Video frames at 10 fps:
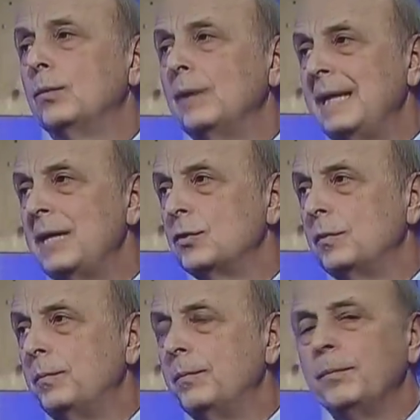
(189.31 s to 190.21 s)
con una
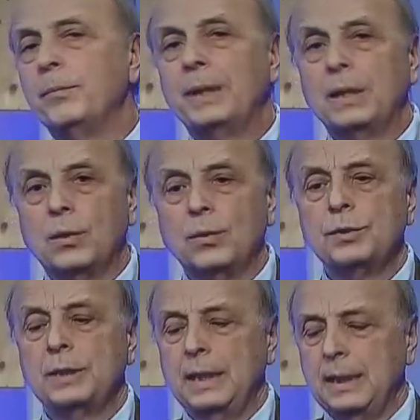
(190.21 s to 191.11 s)
diagnosi mm,
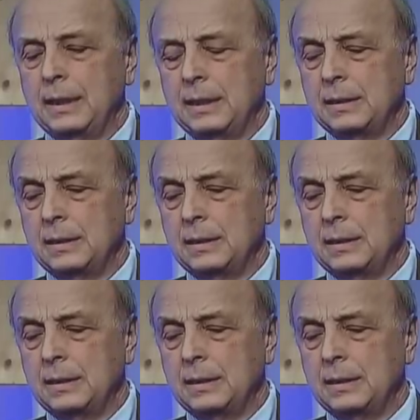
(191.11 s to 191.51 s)
precoce eh,